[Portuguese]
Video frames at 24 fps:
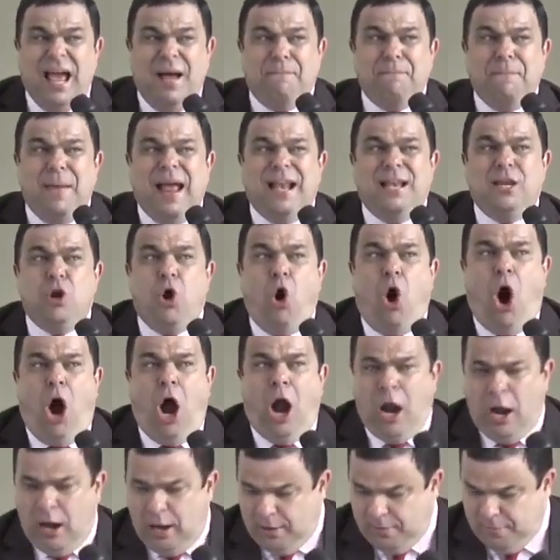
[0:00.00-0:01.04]

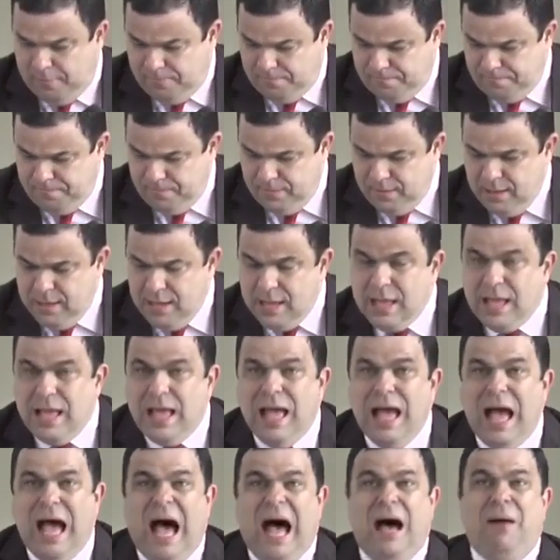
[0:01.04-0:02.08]
melhor
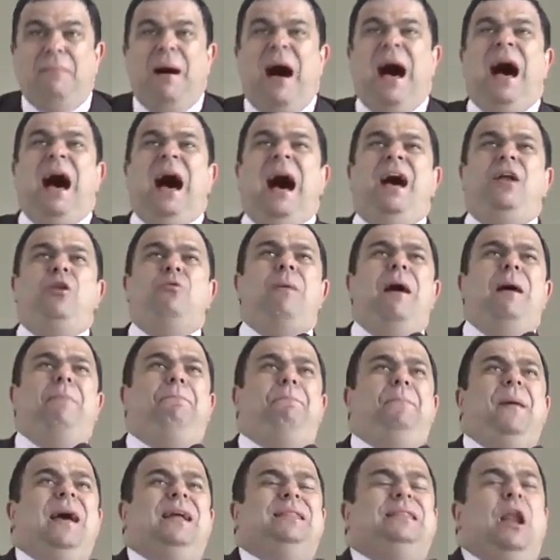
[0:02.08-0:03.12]
amarrar uma
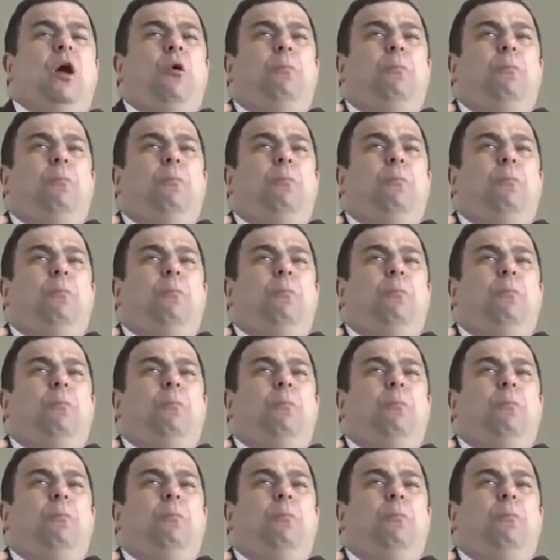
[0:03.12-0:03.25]
pedra ao